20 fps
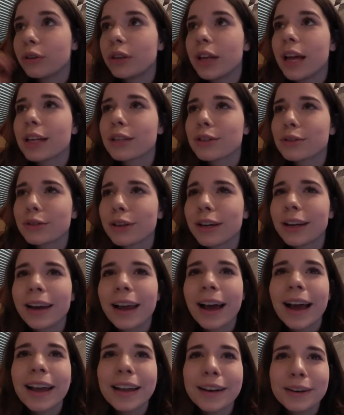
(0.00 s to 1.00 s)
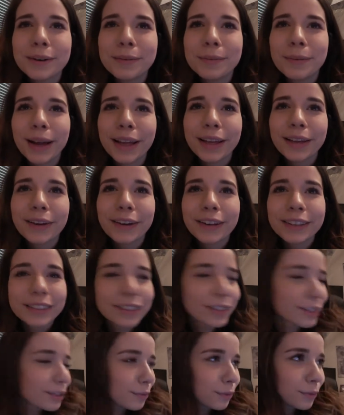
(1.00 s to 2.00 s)
Und er ist so klein, oh mein Gott,
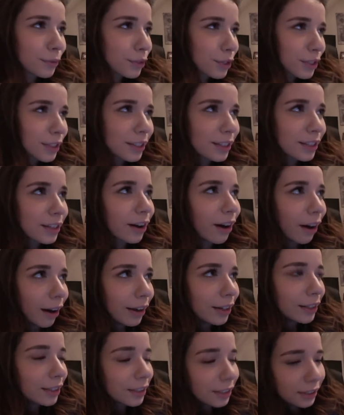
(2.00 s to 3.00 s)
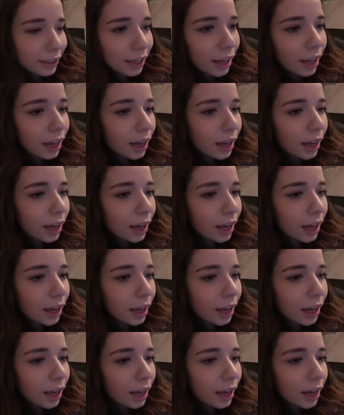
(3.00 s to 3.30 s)
das wusste ich gar nicht.